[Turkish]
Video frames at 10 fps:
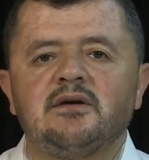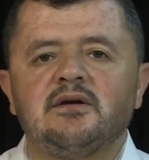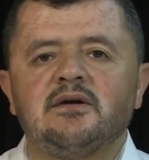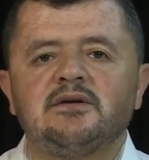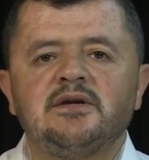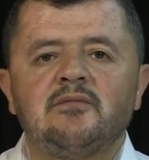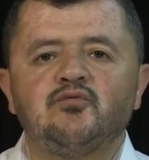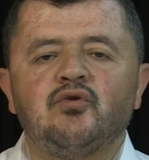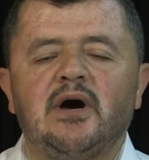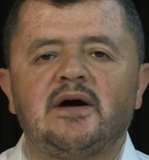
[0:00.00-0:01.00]
ee,
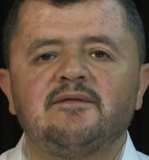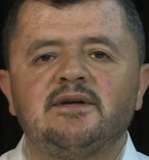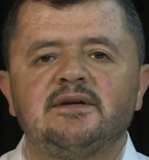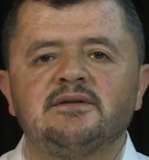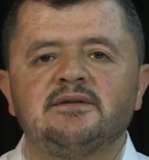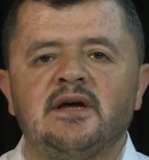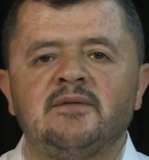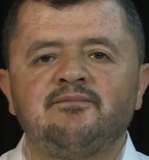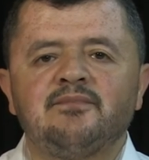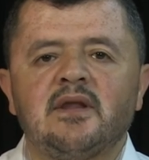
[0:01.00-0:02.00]
yemnu
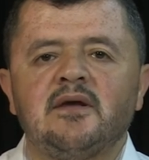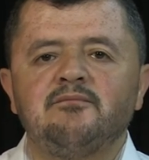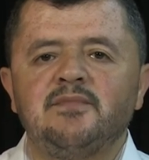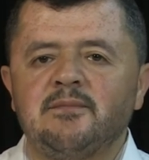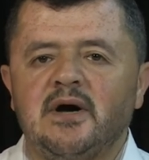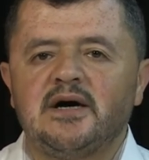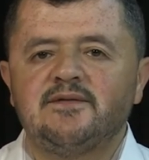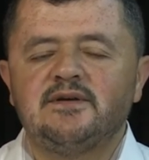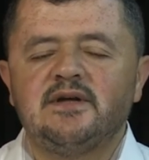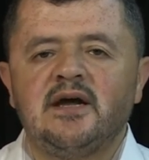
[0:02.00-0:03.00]
harflerinden mim
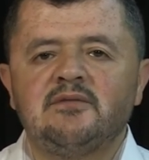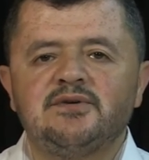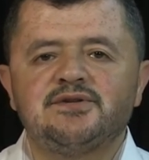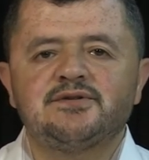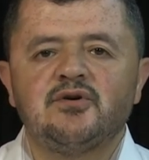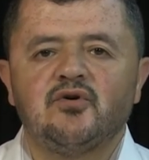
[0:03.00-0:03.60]
harfi gelmiş.